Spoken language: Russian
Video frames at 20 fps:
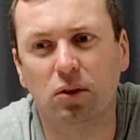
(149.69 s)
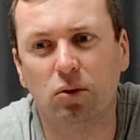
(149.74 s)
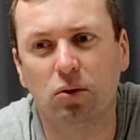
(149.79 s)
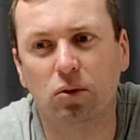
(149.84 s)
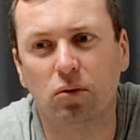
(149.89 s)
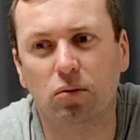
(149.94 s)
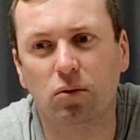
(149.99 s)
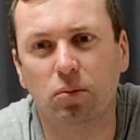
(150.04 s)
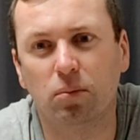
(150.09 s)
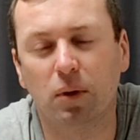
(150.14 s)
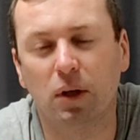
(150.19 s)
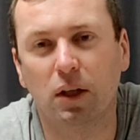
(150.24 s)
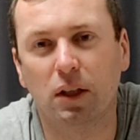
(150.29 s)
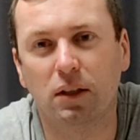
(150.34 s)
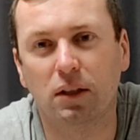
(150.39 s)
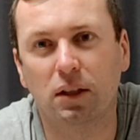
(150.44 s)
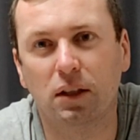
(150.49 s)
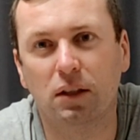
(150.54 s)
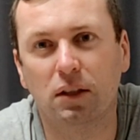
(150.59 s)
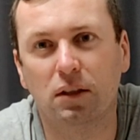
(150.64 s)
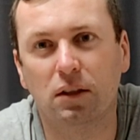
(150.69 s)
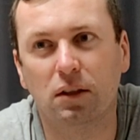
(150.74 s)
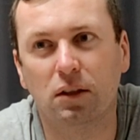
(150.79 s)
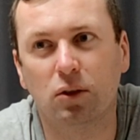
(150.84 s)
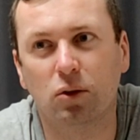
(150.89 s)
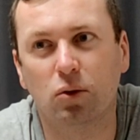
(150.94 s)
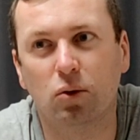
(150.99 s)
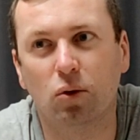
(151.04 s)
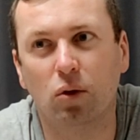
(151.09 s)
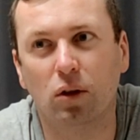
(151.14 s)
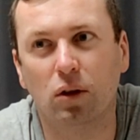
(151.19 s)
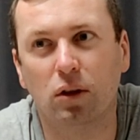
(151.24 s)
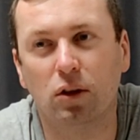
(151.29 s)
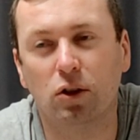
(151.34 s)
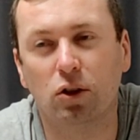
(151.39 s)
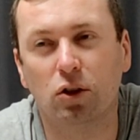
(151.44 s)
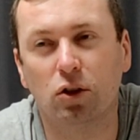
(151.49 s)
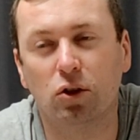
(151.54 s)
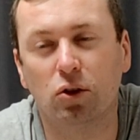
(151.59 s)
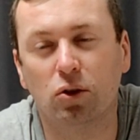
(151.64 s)
То есть вот показать, насколько
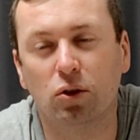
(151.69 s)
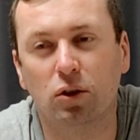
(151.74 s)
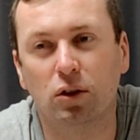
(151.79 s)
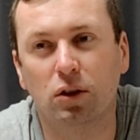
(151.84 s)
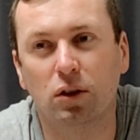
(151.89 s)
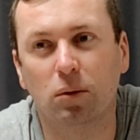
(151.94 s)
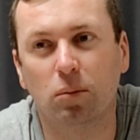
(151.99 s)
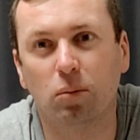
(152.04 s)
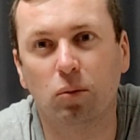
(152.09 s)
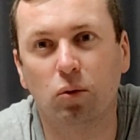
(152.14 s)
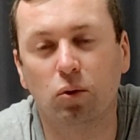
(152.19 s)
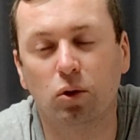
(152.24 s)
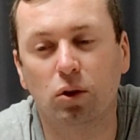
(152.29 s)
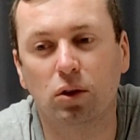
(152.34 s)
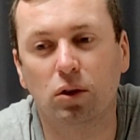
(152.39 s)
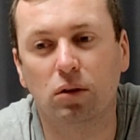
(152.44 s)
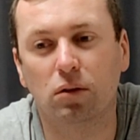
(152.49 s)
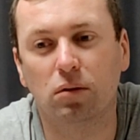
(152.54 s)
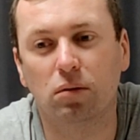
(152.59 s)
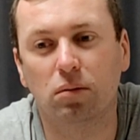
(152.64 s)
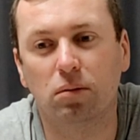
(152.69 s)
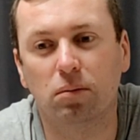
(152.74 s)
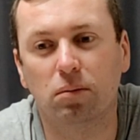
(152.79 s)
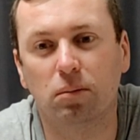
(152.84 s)
жестко может